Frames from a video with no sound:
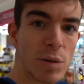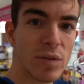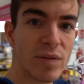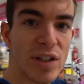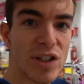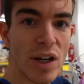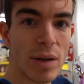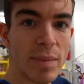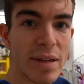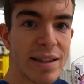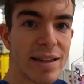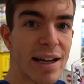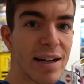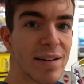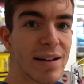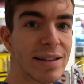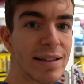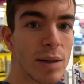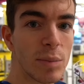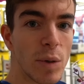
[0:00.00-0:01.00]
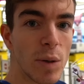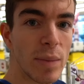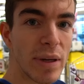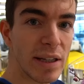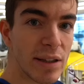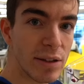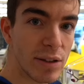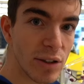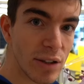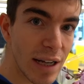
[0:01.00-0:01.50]
ufficialmente arrivati al
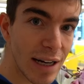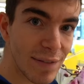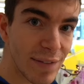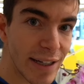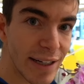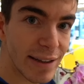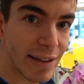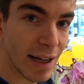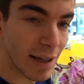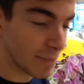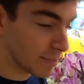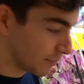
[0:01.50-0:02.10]
momento della verità.